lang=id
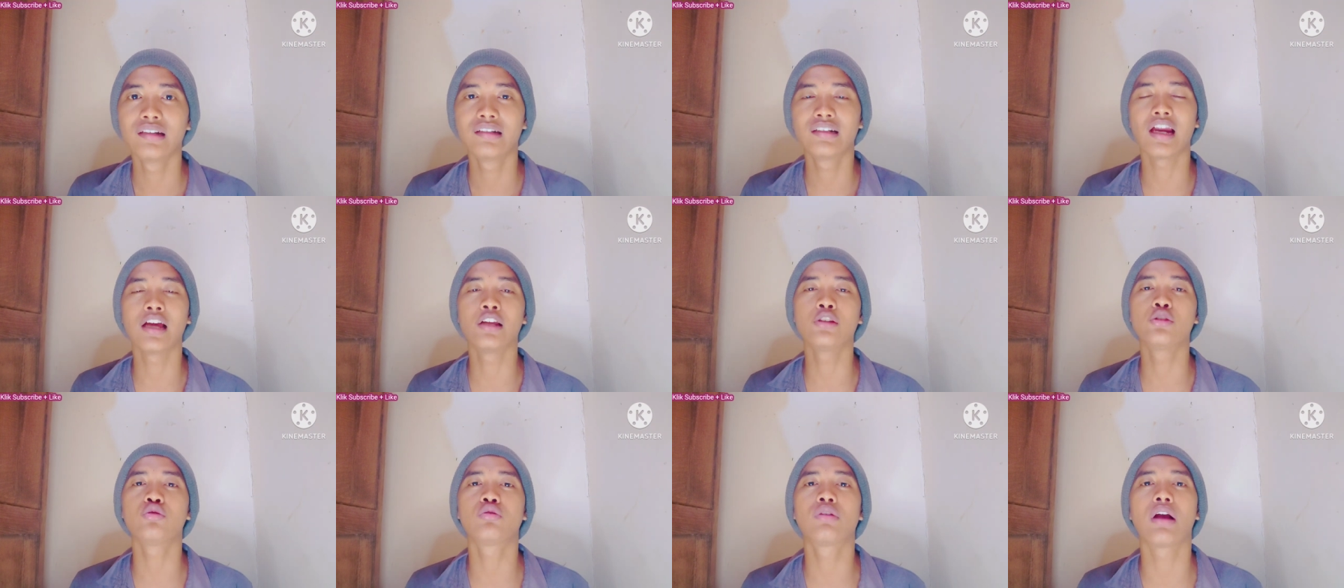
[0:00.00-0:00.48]

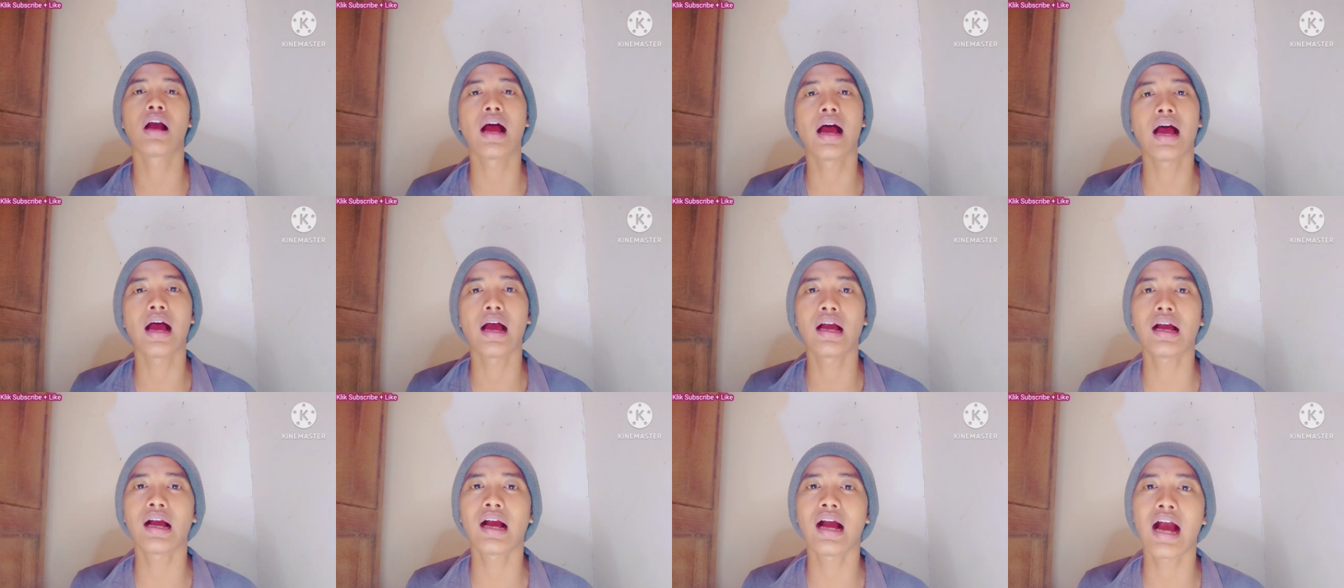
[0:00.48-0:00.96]
dan
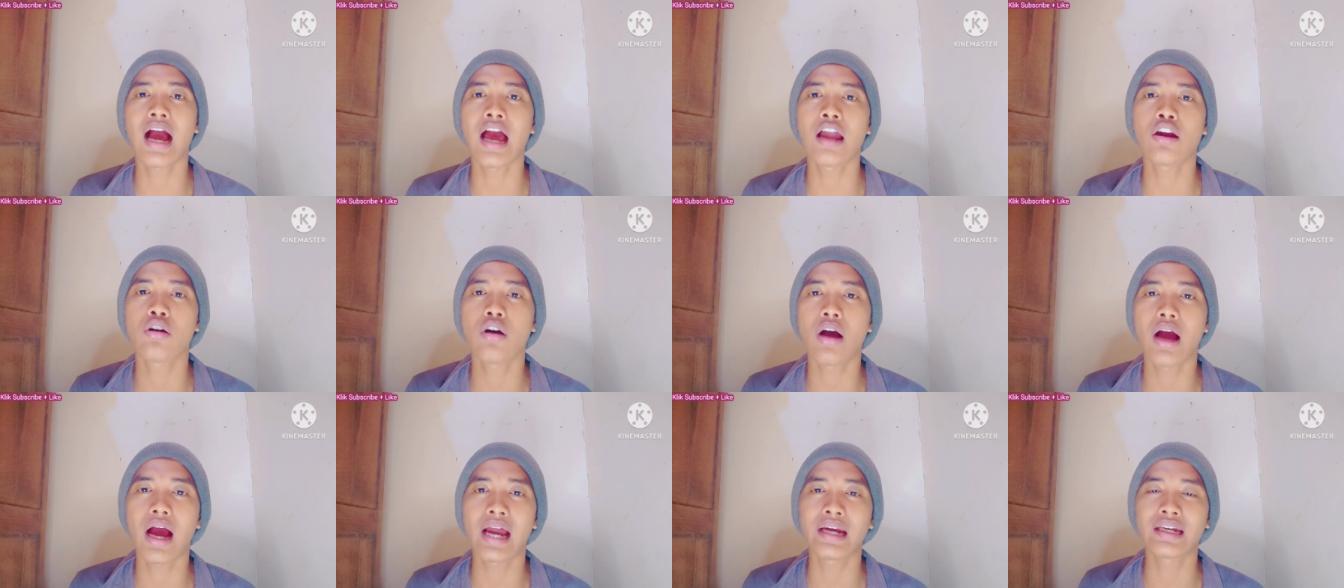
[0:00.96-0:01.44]
juga
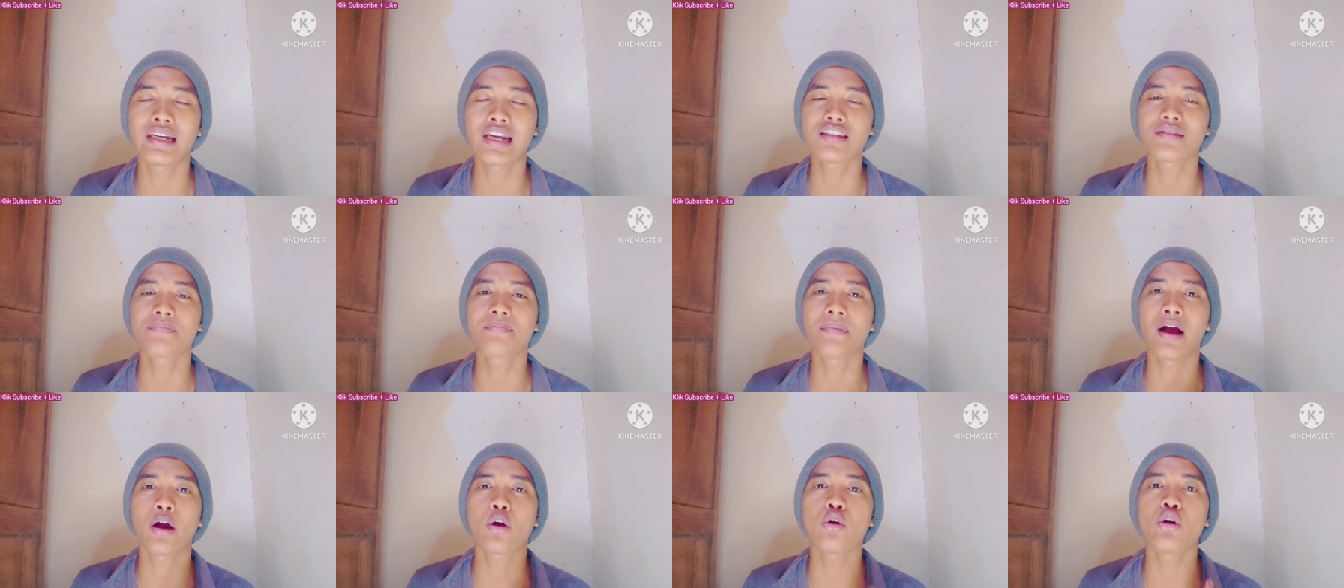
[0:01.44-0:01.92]
kalau ada
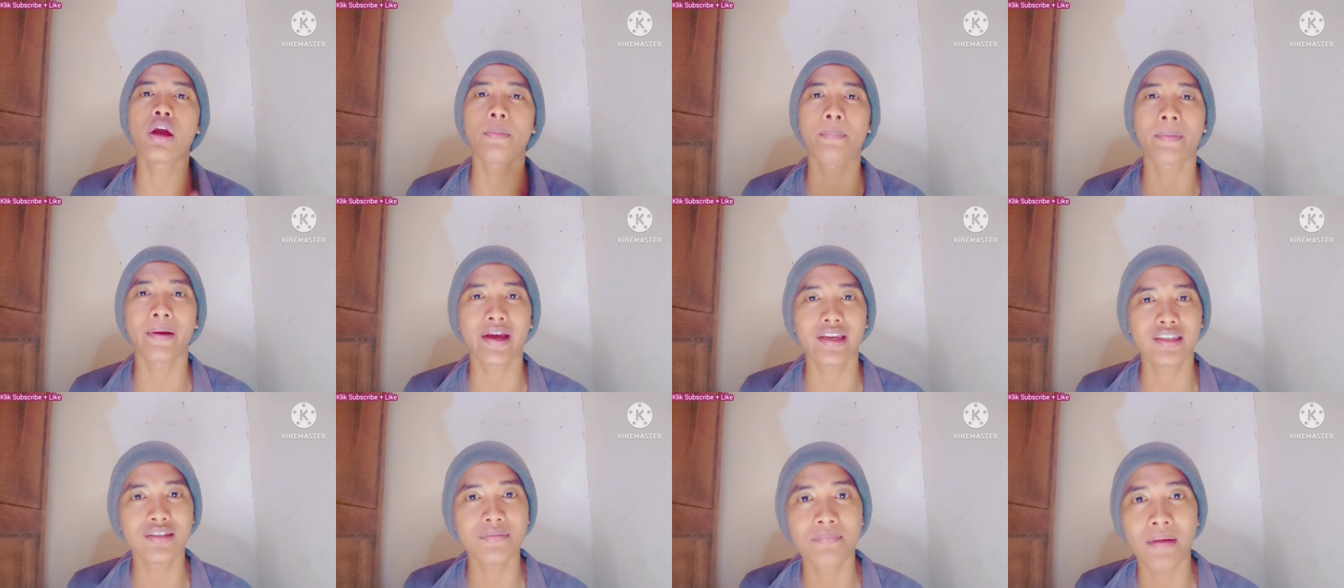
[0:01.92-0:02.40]
sembako ya
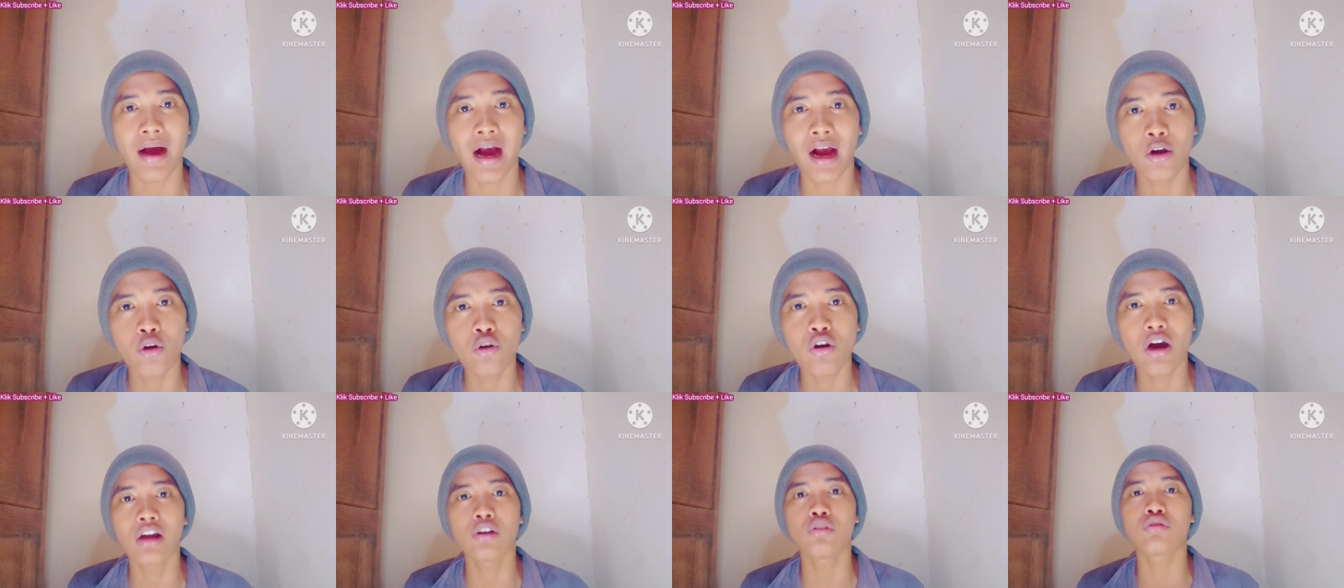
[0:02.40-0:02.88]
pakai
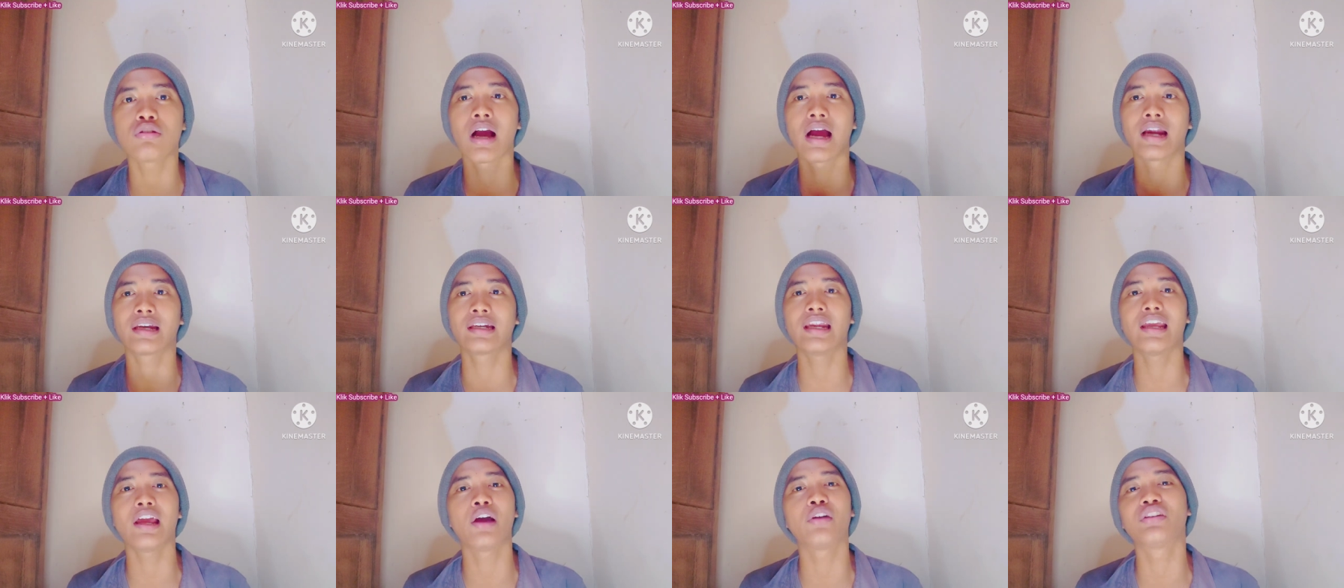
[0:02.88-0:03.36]
sembako, kalau
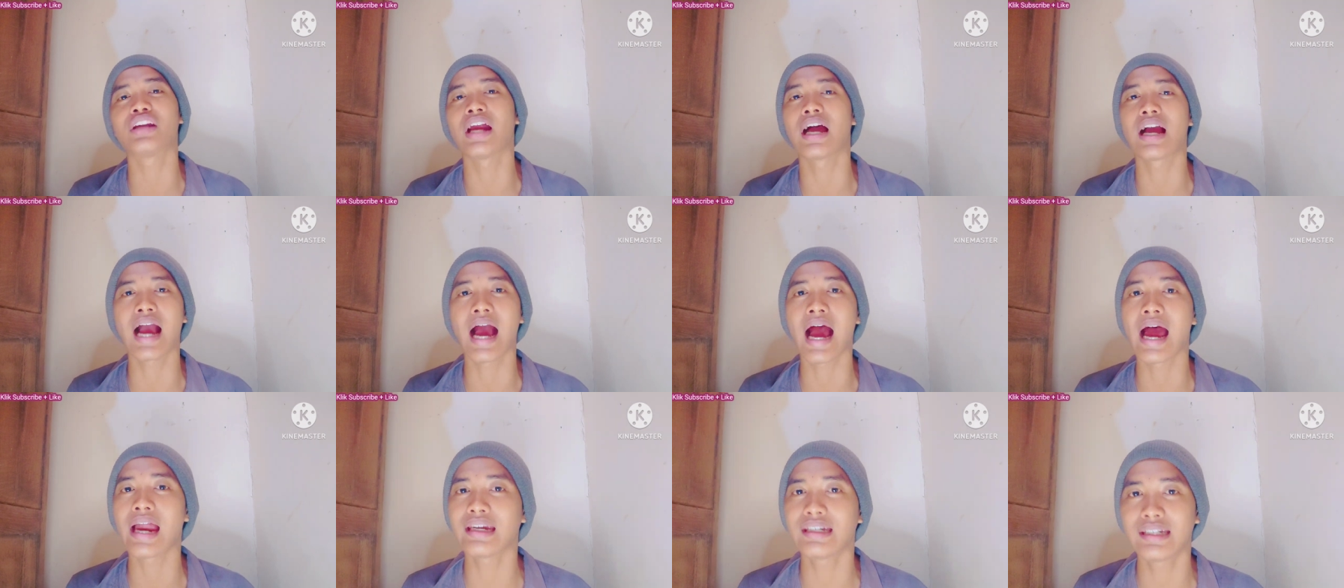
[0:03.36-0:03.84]
nggak ada ya udah
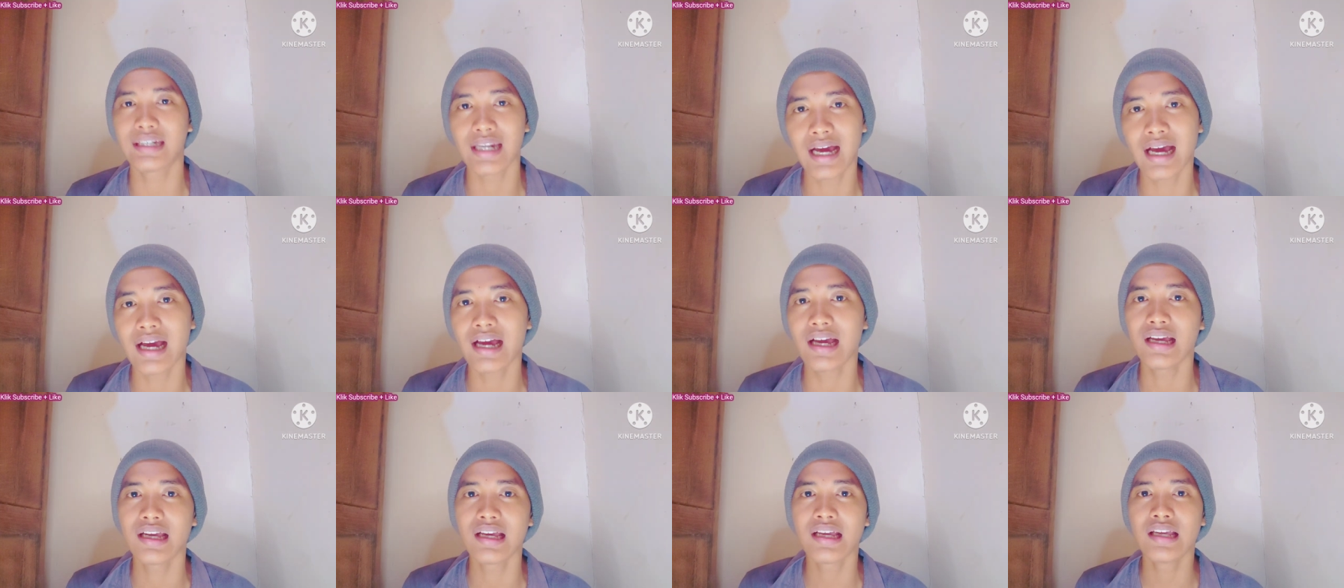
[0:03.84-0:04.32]
nggak
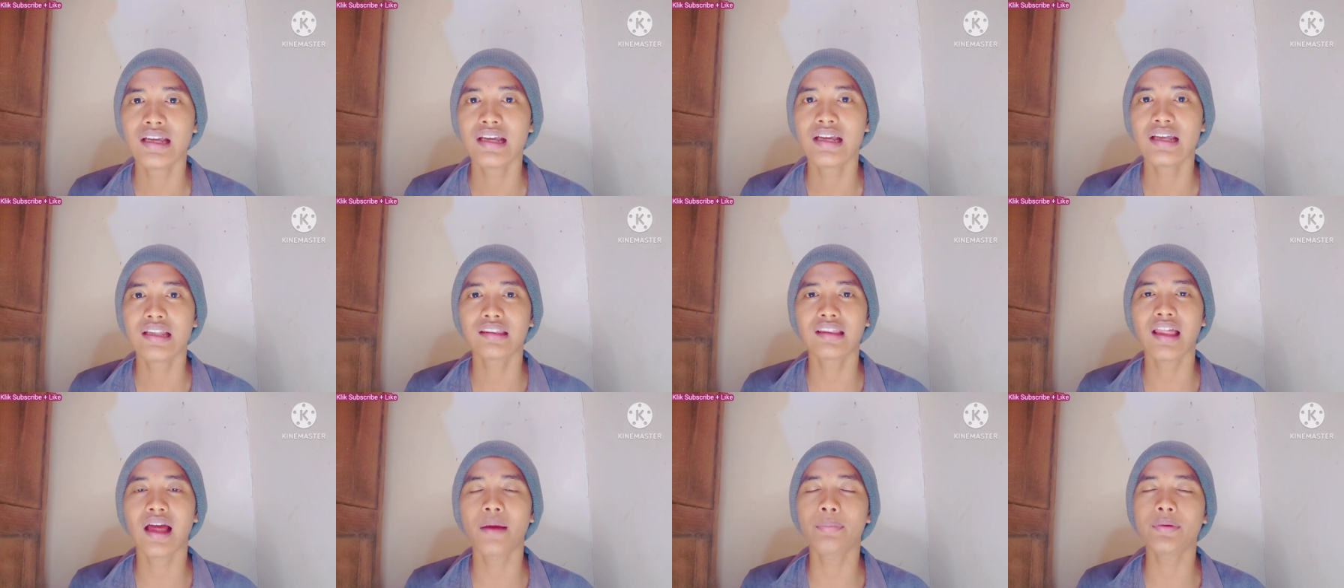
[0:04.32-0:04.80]
ada.
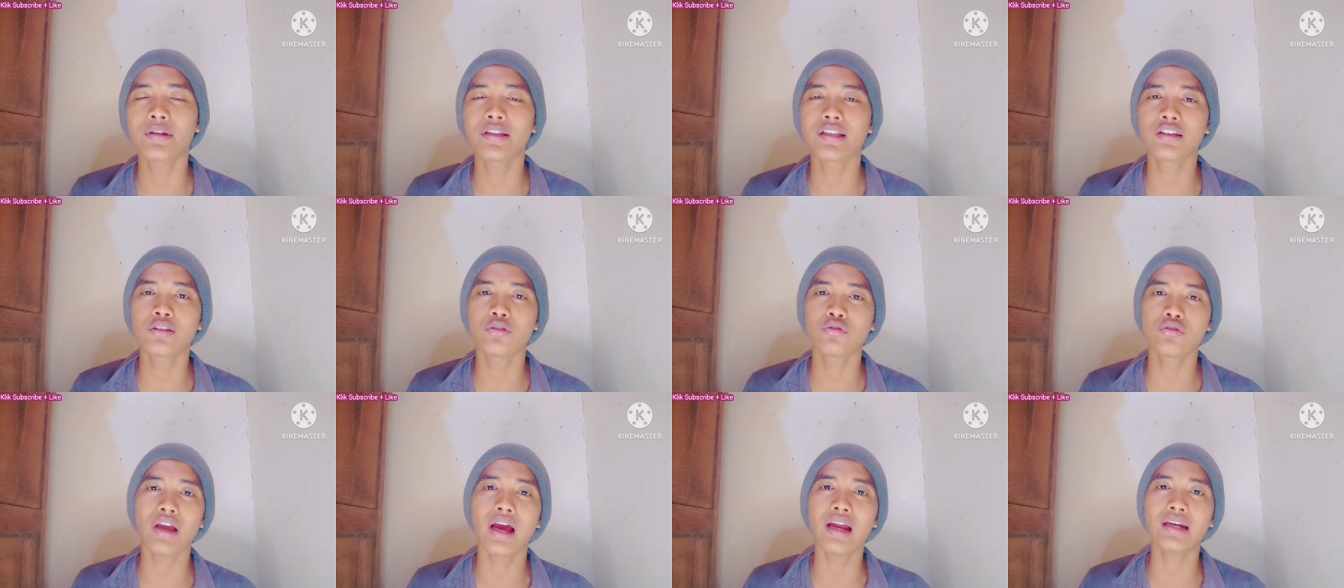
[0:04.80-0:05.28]
Tapi
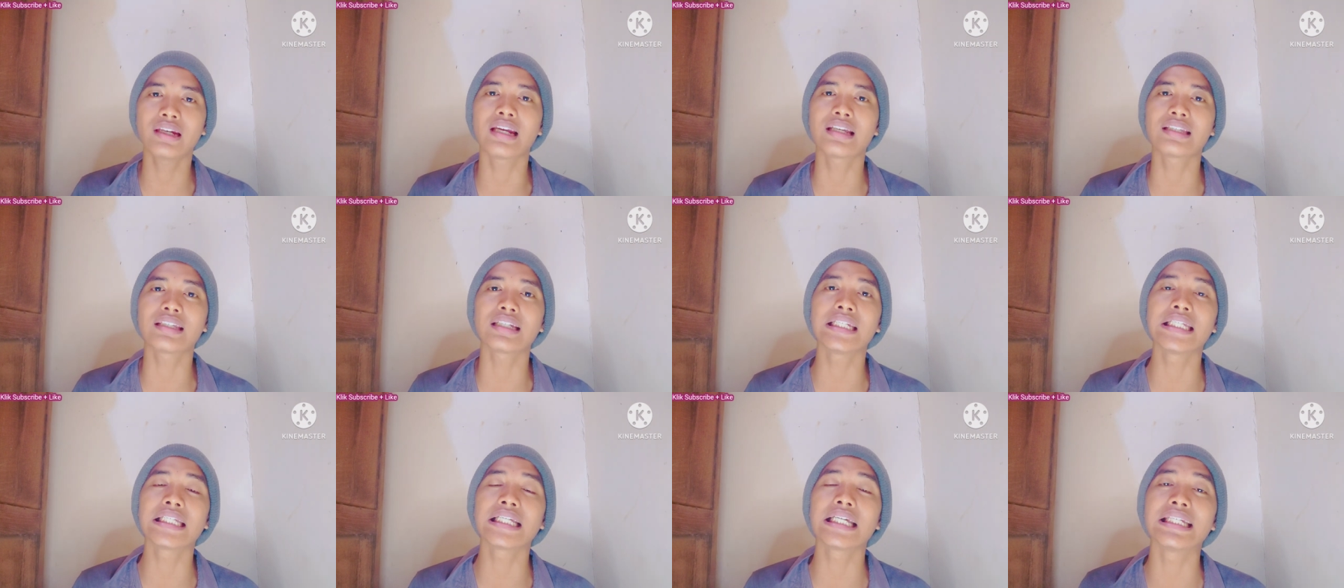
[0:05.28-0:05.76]
tentunya ada
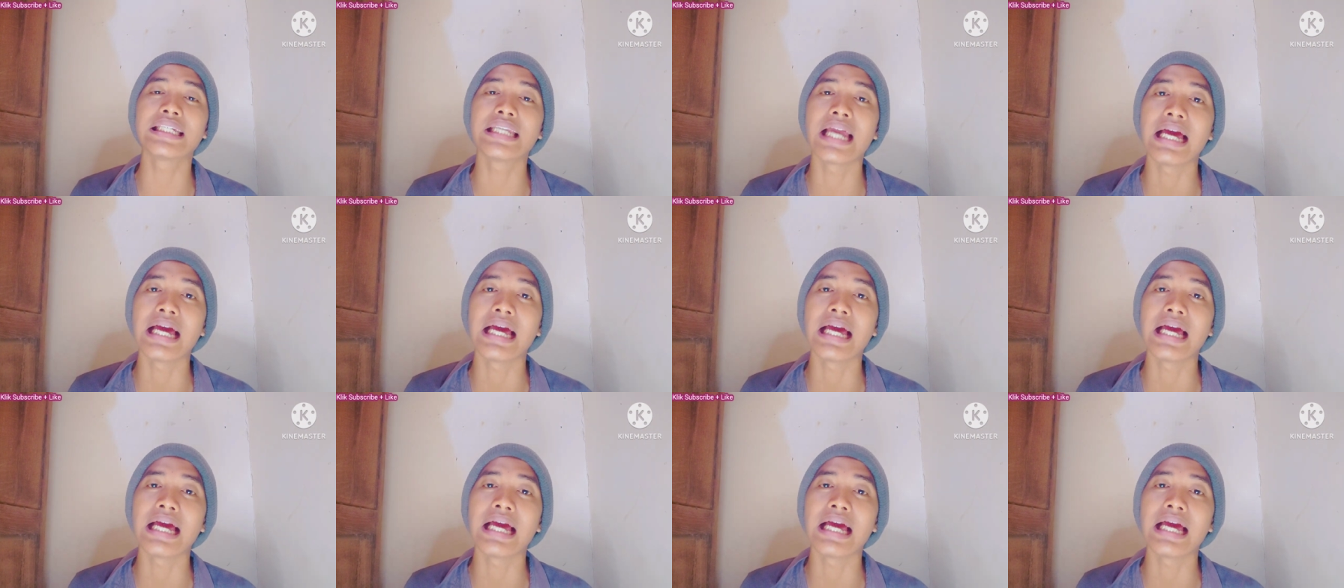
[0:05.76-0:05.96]
sedikit